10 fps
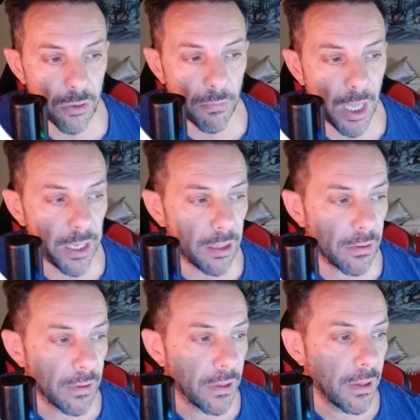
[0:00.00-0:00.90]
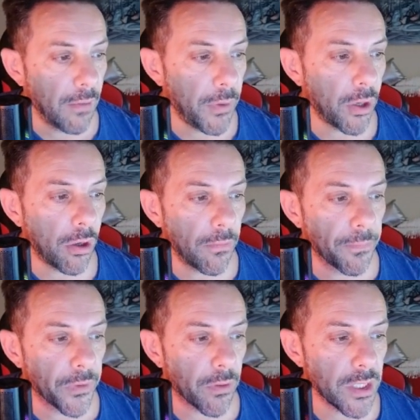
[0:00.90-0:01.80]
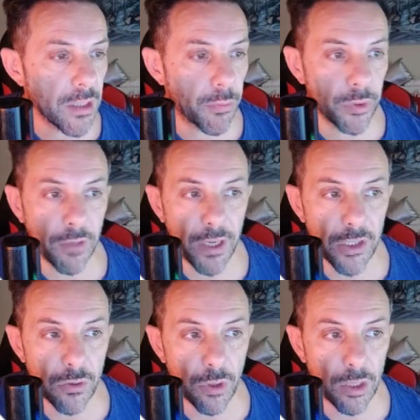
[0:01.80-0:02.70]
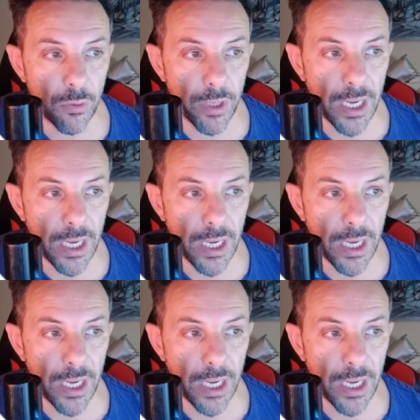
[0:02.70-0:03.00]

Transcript: il mare però questa punta verso alcune